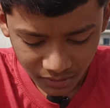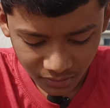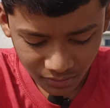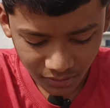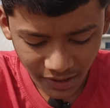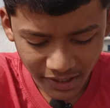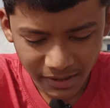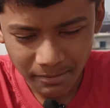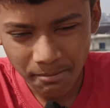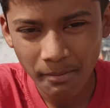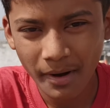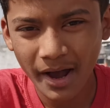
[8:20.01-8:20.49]
तो
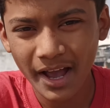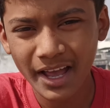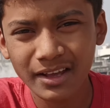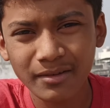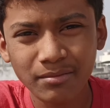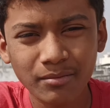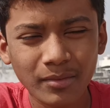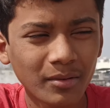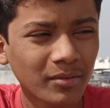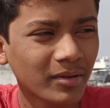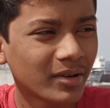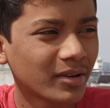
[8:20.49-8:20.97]
भाई
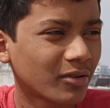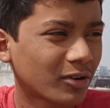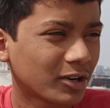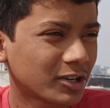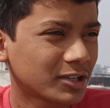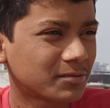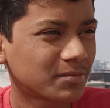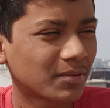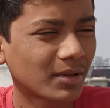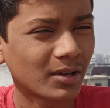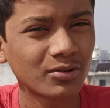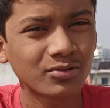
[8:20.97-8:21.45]
माइक में भी
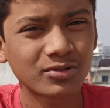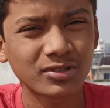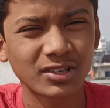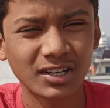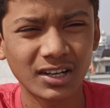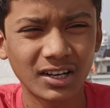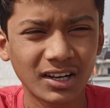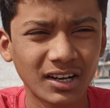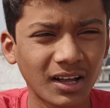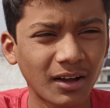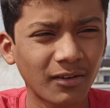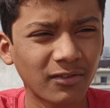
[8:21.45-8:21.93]
नॉइज़ पोल्यूशन
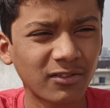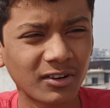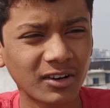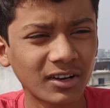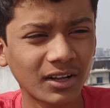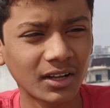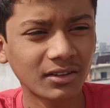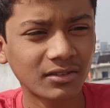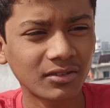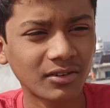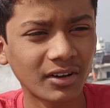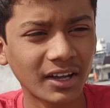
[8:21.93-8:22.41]
हल्का
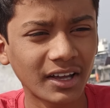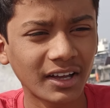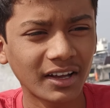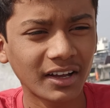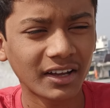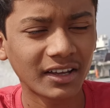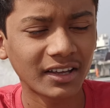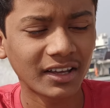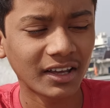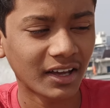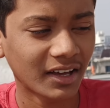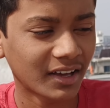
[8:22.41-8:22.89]
फुल्का तो
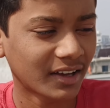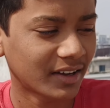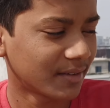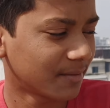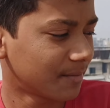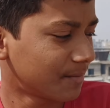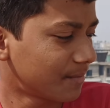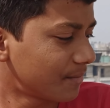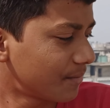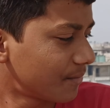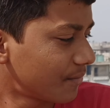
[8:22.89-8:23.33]
आएगा ही आएगा